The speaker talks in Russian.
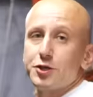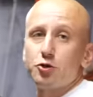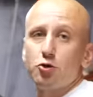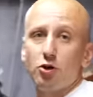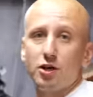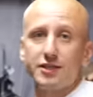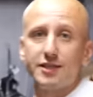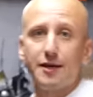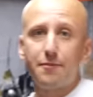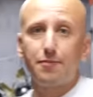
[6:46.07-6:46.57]

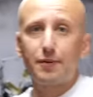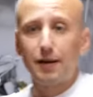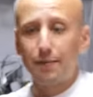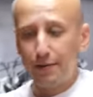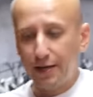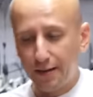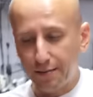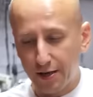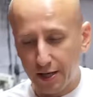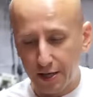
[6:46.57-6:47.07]
еще одна
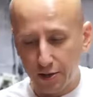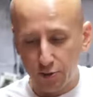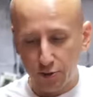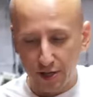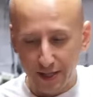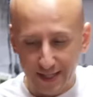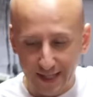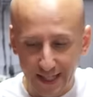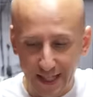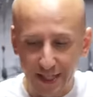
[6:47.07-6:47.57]
проблема,
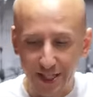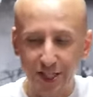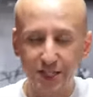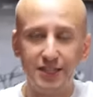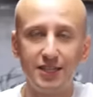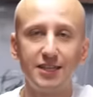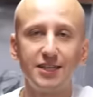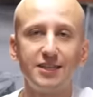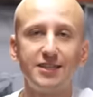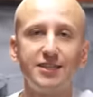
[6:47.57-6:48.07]
которая
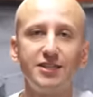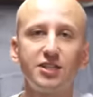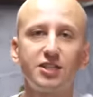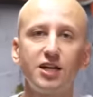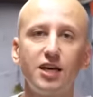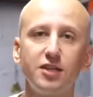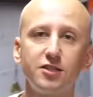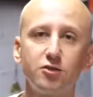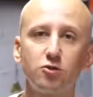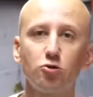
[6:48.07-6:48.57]
значительно
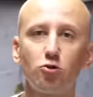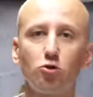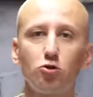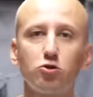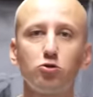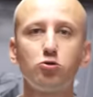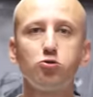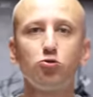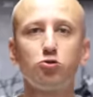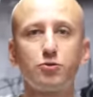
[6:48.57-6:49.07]
снижает
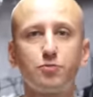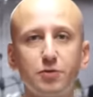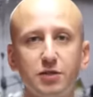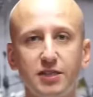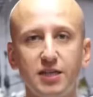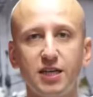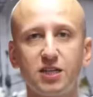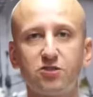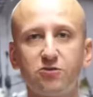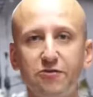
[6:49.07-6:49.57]
срок
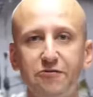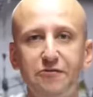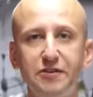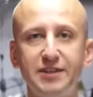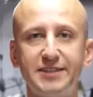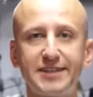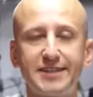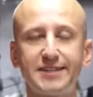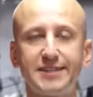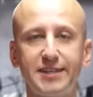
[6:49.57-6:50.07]
службы сажевого
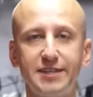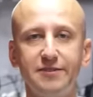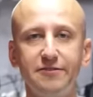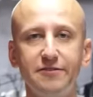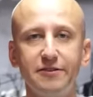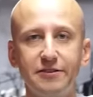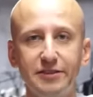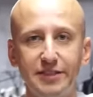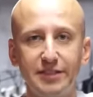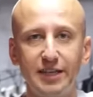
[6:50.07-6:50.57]
фильтра да и
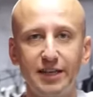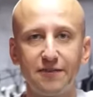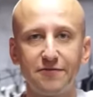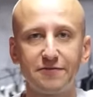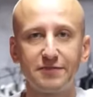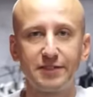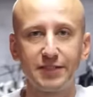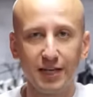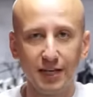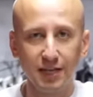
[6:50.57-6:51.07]
двигателя
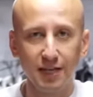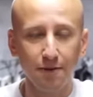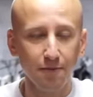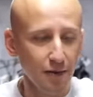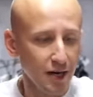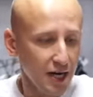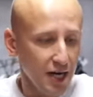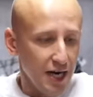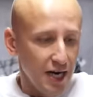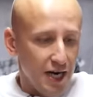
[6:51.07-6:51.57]
в
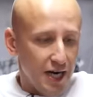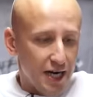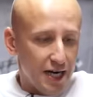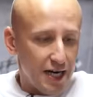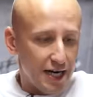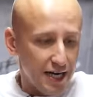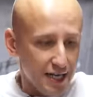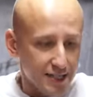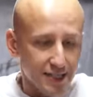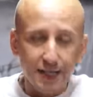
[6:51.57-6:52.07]
целом –
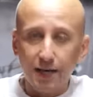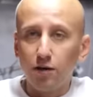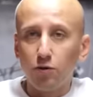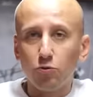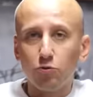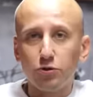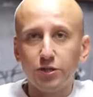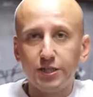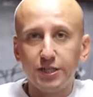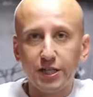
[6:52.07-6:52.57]
это
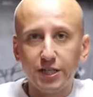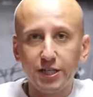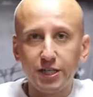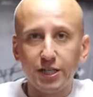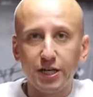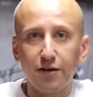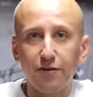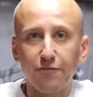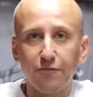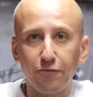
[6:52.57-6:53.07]

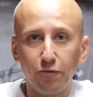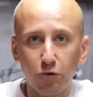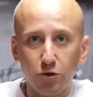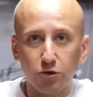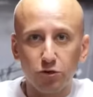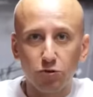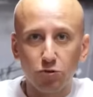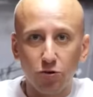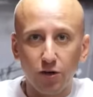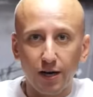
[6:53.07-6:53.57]
утечка
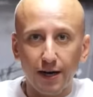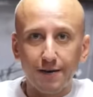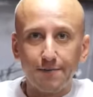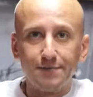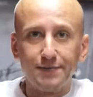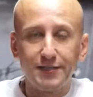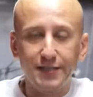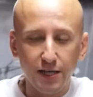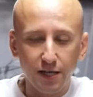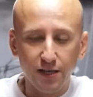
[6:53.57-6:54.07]

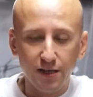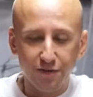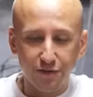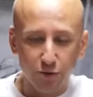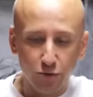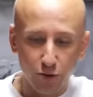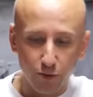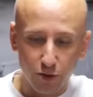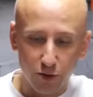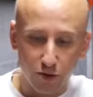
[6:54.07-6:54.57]
воздуха. Дело
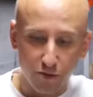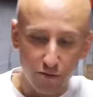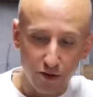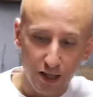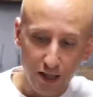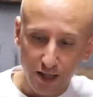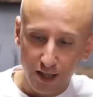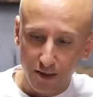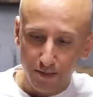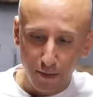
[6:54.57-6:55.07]
в том, что
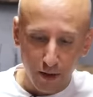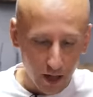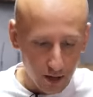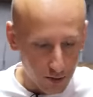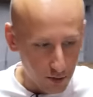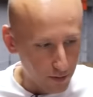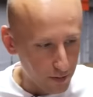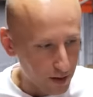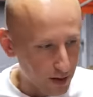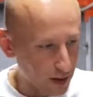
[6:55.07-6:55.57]
вот этот
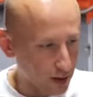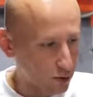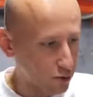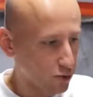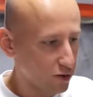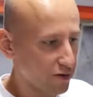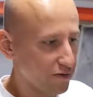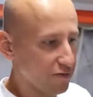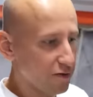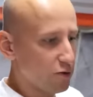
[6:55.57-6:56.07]
патрубок,
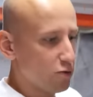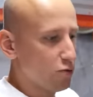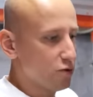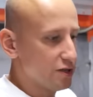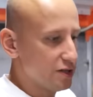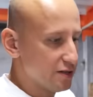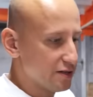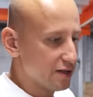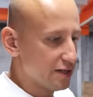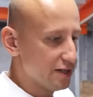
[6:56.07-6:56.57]
который
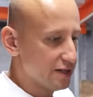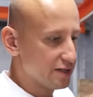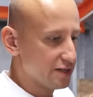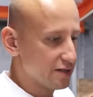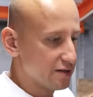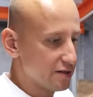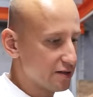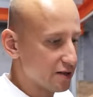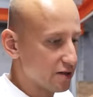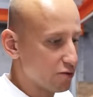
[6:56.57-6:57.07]
выходит
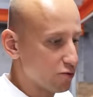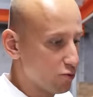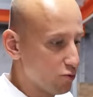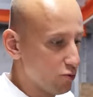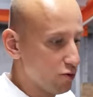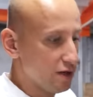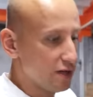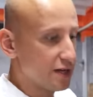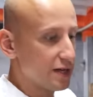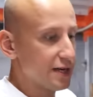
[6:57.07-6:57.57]
из
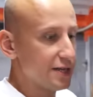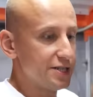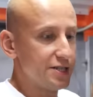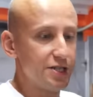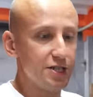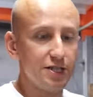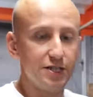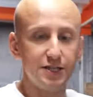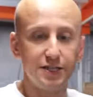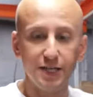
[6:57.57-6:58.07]
интеркулера,
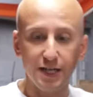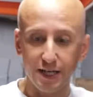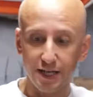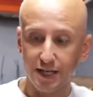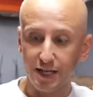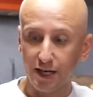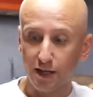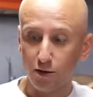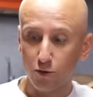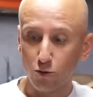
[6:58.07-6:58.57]

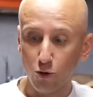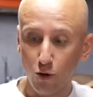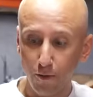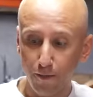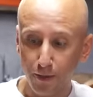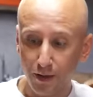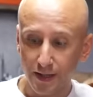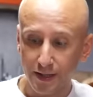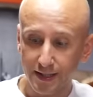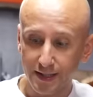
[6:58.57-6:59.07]
частенько
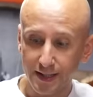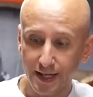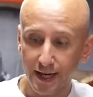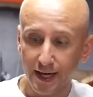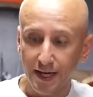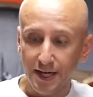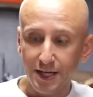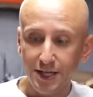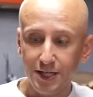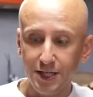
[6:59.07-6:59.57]

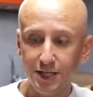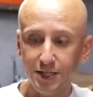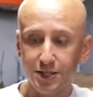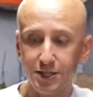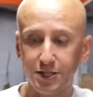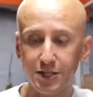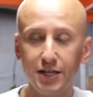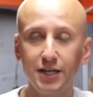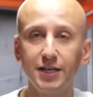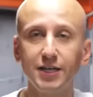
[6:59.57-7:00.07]
лопается и
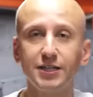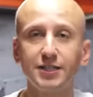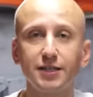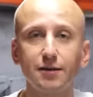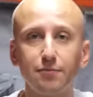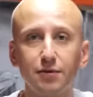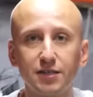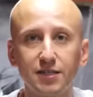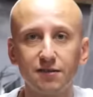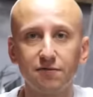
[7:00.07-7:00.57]
через
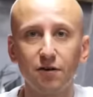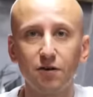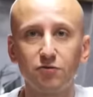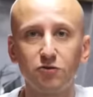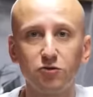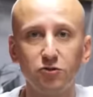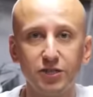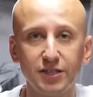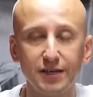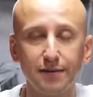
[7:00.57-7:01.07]

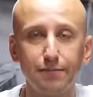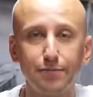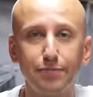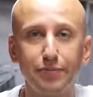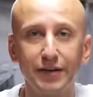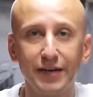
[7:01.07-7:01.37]
образовавшуюся